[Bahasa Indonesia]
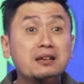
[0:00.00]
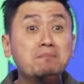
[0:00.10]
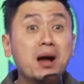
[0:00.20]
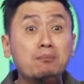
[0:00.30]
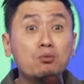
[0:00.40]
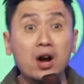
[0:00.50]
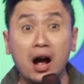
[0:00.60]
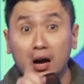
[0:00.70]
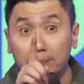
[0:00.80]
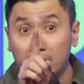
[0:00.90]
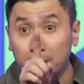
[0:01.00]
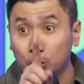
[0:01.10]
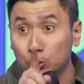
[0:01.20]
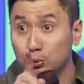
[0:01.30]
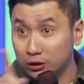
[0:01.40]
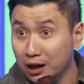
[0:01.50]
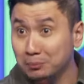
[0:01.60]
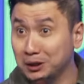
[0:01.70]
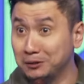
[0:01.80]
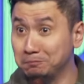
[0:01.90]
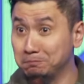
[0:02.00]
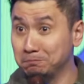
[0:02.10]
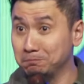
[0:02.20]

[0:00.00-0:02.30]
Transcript: imanmu nggak akan pernah bertumbuh. Tangkap ini